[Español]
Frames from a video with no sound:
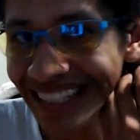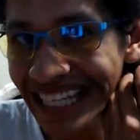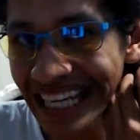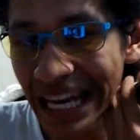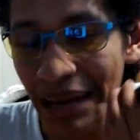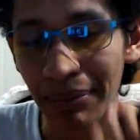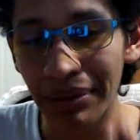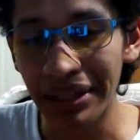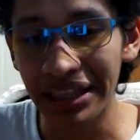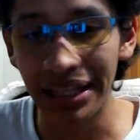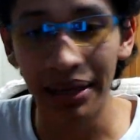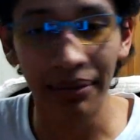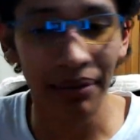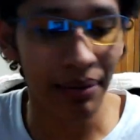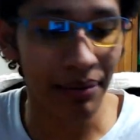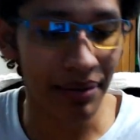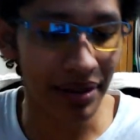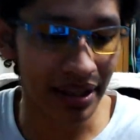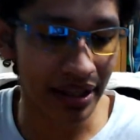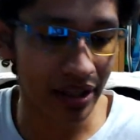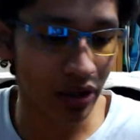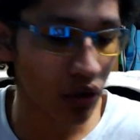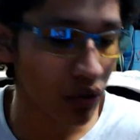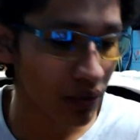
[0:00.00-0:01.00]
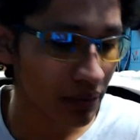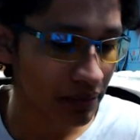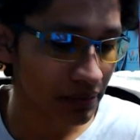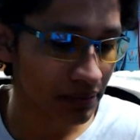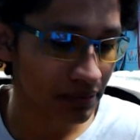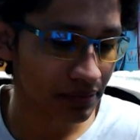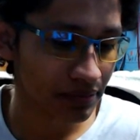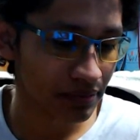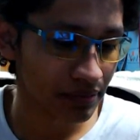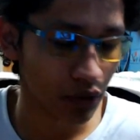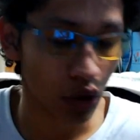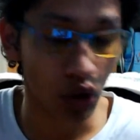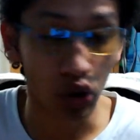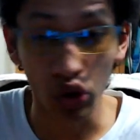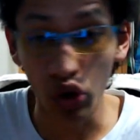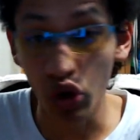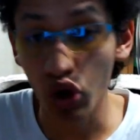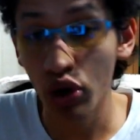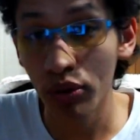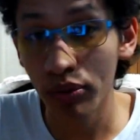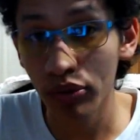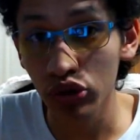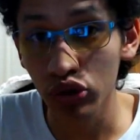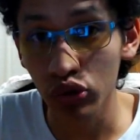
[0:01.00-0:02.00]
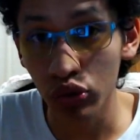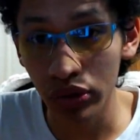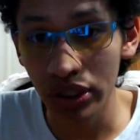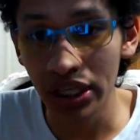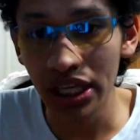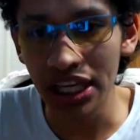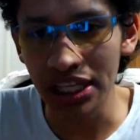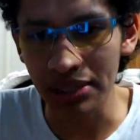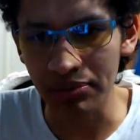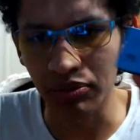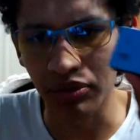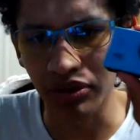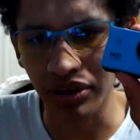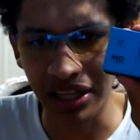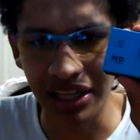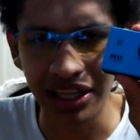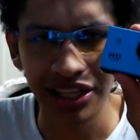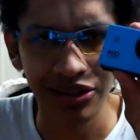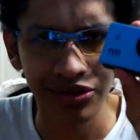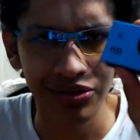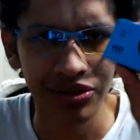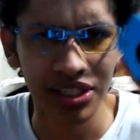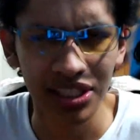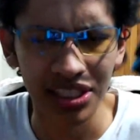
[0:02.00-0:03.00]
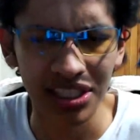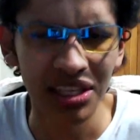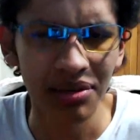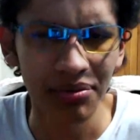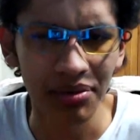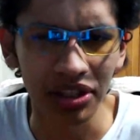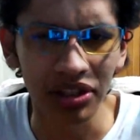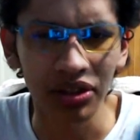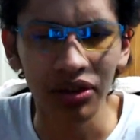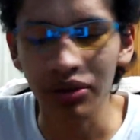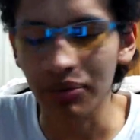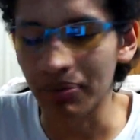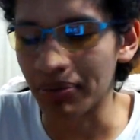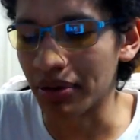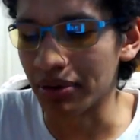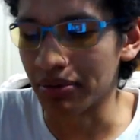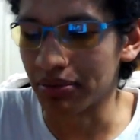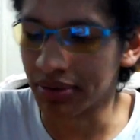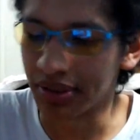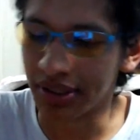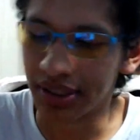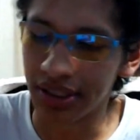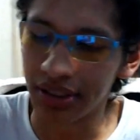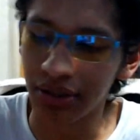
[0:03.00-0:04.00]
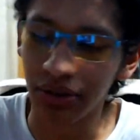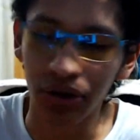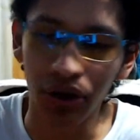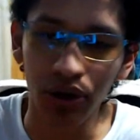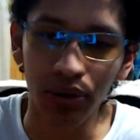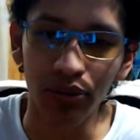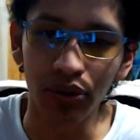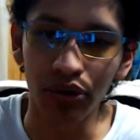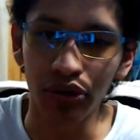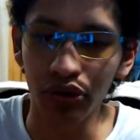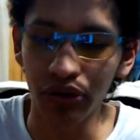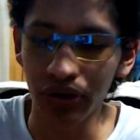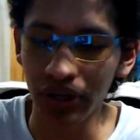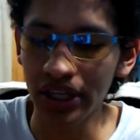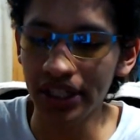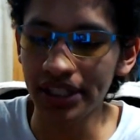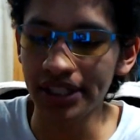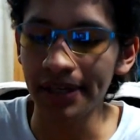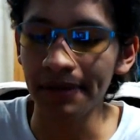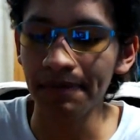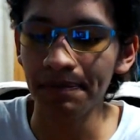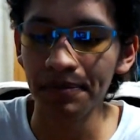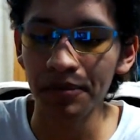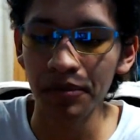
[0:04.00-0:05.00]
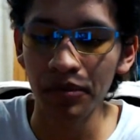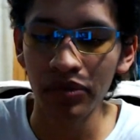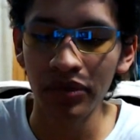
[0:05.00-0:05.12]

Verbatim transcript: Lamentablemente no. O no como tú quieres, porque de hecho sí sirve y todo, pero pues no como yo quise.